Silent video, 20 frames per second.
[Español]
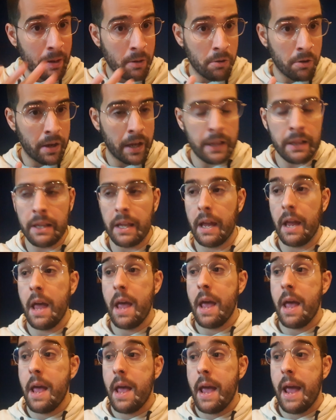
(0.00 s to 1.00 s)
con gente,
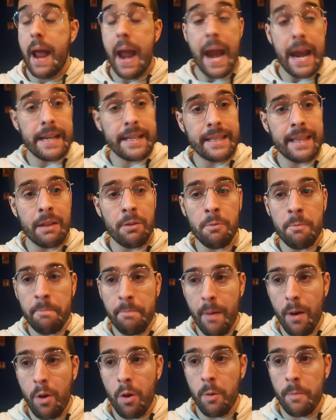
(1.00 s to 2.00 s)
he estado un
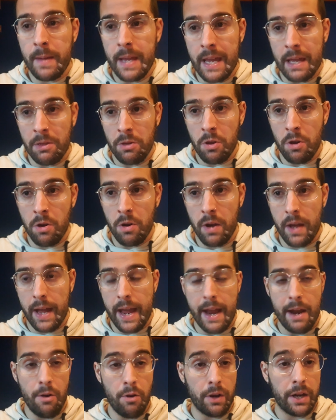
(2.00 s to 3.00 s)
poco viendo
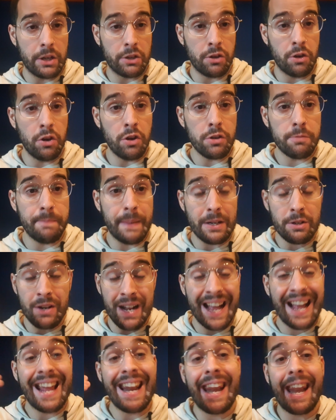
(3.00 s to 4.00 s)
eh, lo que son los
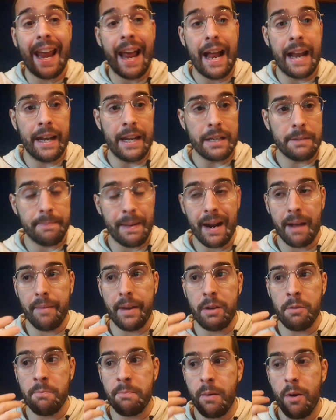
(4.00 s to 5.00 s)
personajes reales para
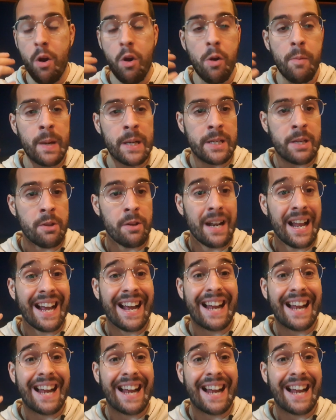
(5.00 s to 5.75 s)
ver un poco cómo ha sido la